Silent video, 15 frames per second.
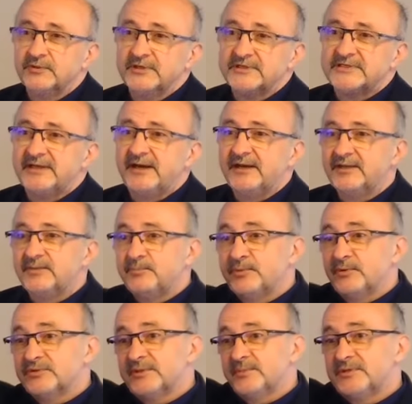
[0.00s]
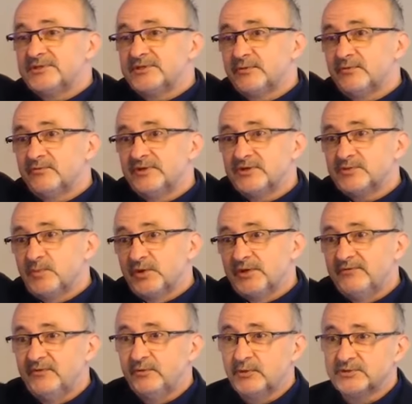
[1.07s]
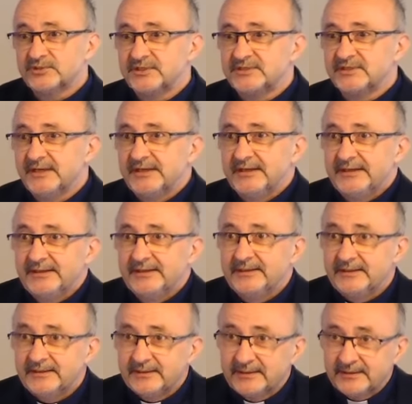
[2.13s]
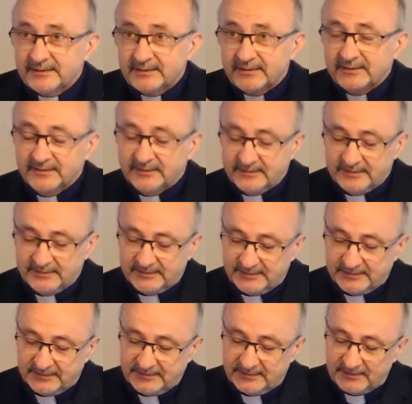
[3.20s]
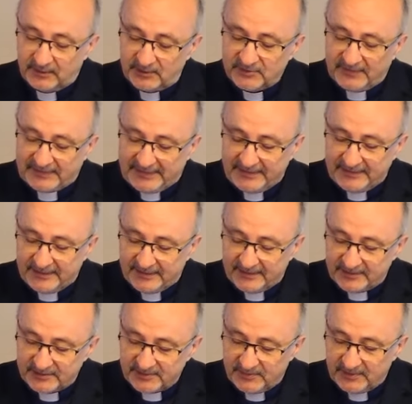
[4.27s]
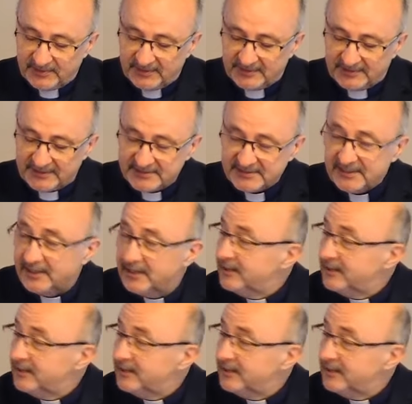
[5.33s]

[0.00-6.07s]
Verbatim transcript: slajd. Proszę, byście również mogli wyłączyć y, oświetlenie, żeby ten slajd